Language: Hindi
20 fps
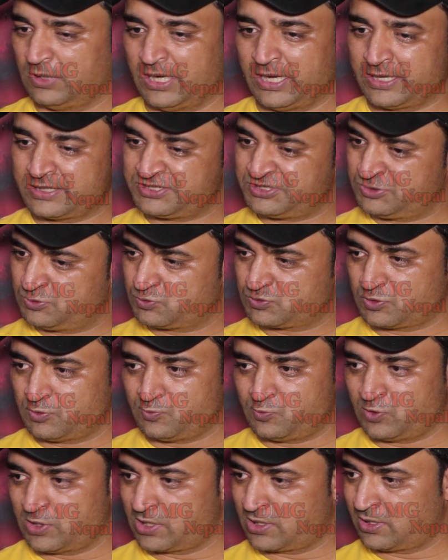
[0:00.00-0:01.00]
हर चीज़ उसको
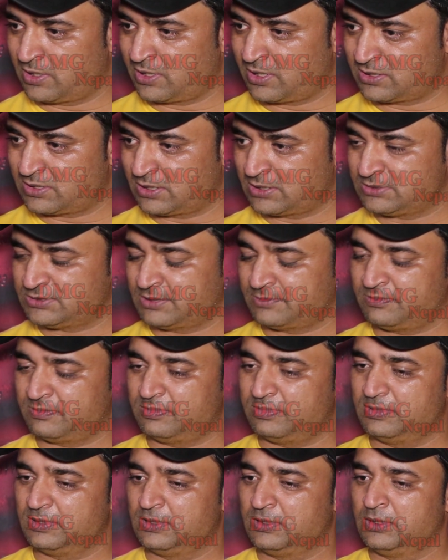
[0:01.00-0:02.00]
पूरा कर रहा था जब
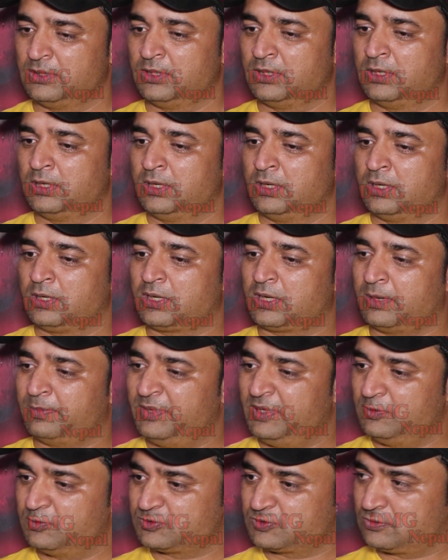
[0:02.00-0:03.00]

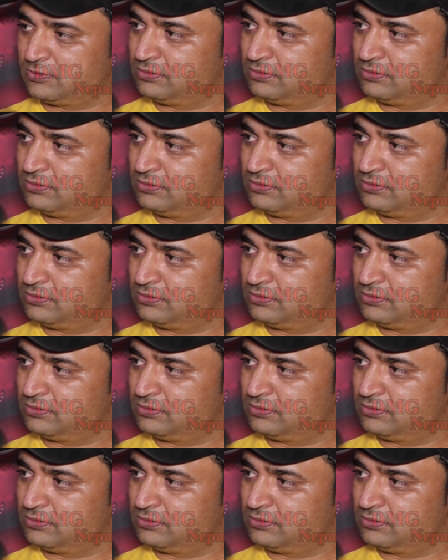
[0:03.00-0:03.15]
कभी उसको